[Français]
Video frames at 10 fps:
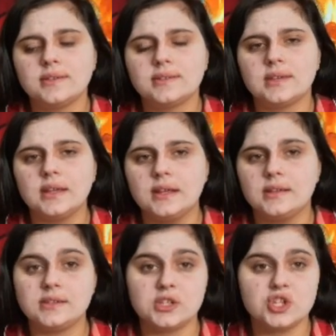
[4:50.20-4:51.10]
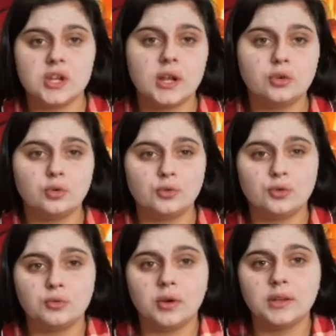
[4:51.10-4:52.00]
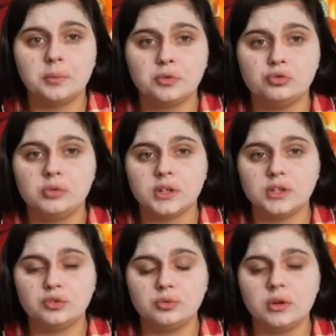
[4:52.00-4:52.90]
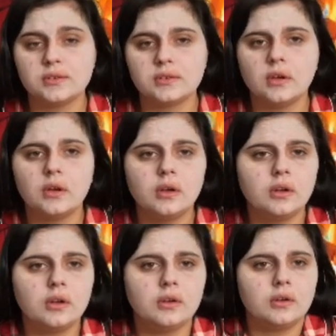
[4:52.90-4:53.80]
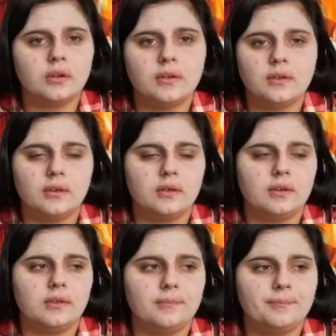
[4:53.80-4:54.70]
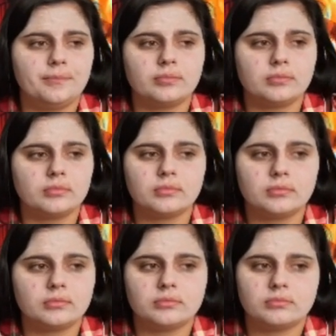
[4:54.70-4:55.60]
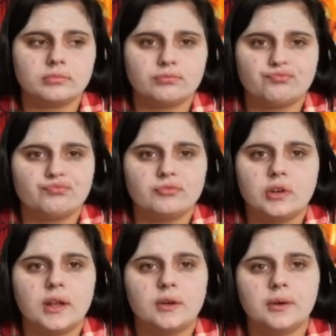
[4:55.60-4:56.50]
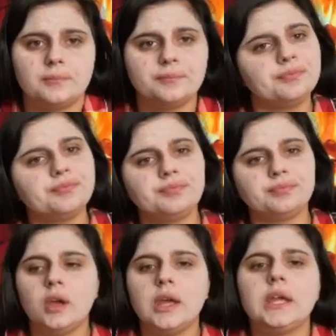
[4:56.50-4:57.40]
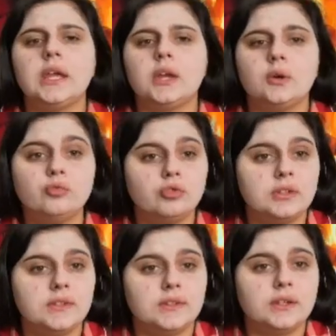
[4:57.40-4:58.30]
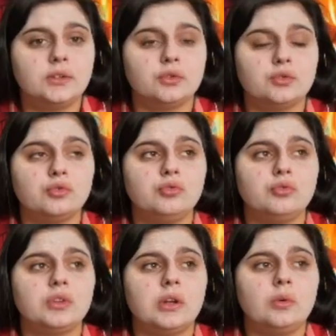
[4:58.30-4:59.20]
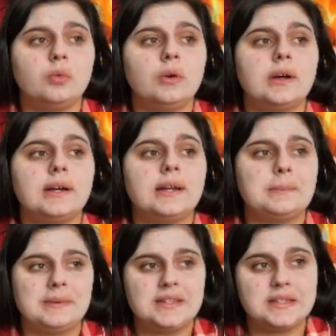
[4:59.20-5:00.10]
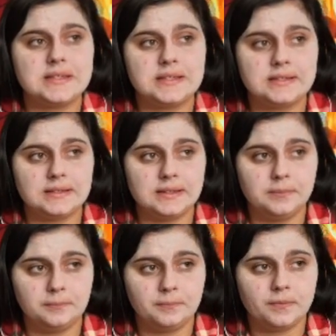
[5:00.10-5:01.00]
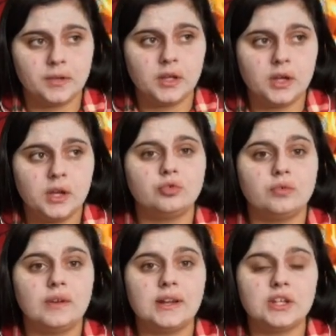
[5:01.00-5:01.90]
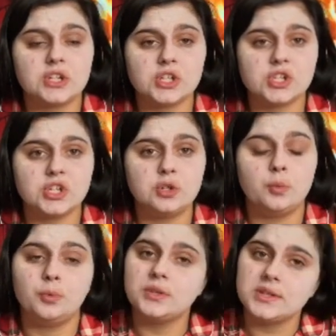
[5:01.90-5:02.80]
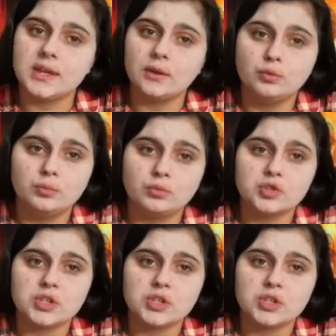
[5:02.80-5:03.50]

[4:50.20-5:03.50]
c'est génial de recevoir des produits Rituals. Euh, voilà quoi. Et comme je disais tantôt, nous allons à la médiacité. Je vais aller chercher le petit cadeau de mon